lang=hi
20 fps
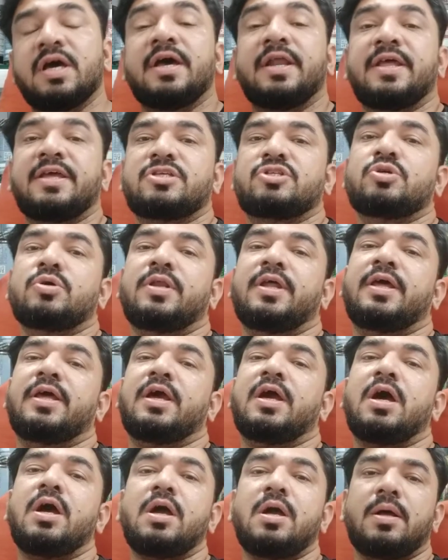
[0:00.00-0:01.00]
रेशियो
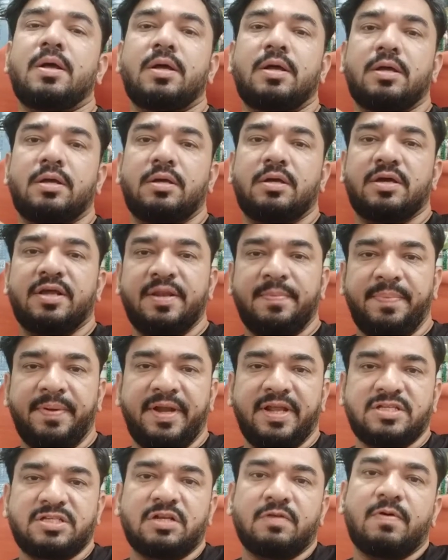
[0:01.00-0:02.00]
रहेगा
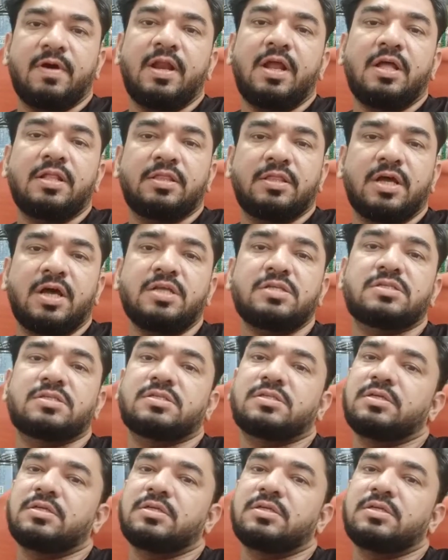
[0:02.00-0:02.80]
रिपीटेशन वाला दस